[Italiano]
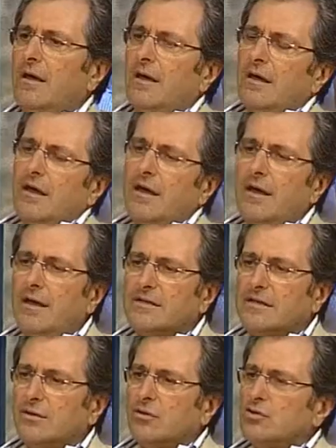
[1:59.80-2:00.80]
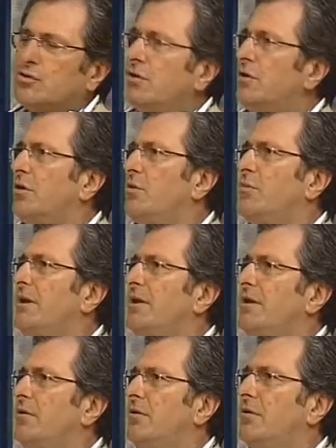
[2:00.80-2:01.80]
è stato costruito in un
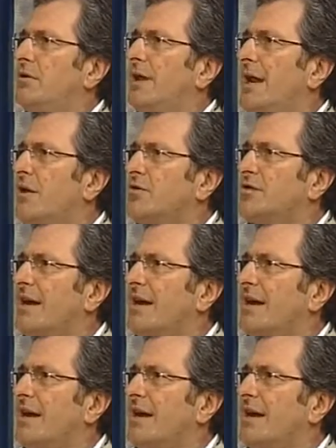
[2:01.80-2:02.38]
pendio della nostra